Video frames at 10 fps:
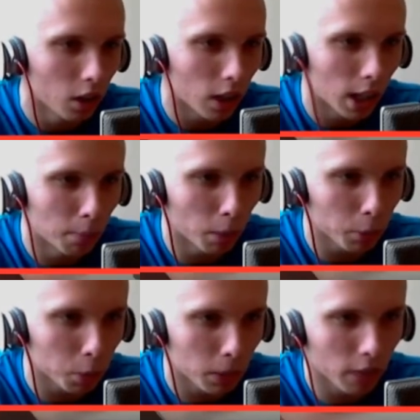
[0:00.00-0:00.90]
Ale Bob,
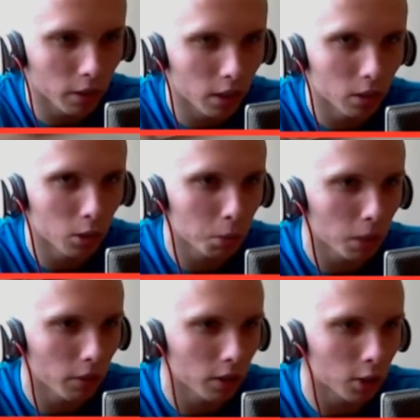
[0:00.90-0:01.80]
już prawie, już
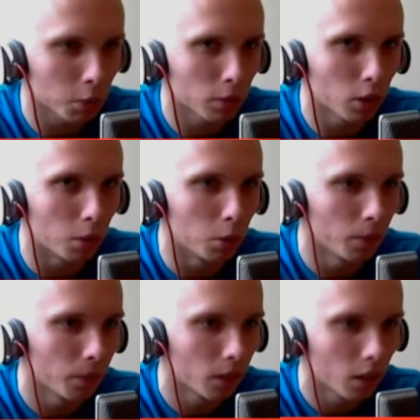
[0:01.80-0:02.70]
prawie jesteśmy w
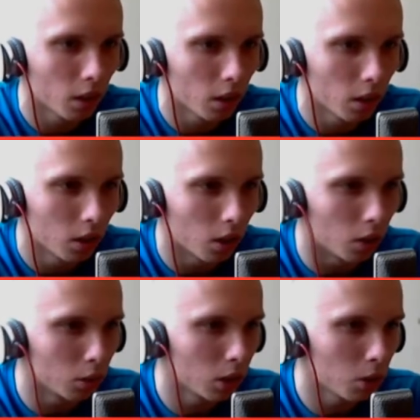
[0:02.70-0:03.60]
domu.
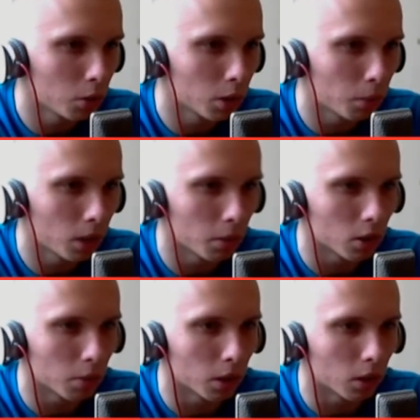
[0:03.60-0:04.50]
O, udało mi się
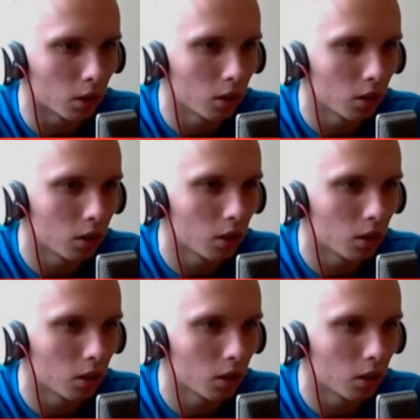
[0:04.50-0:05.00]
połamać żeberko.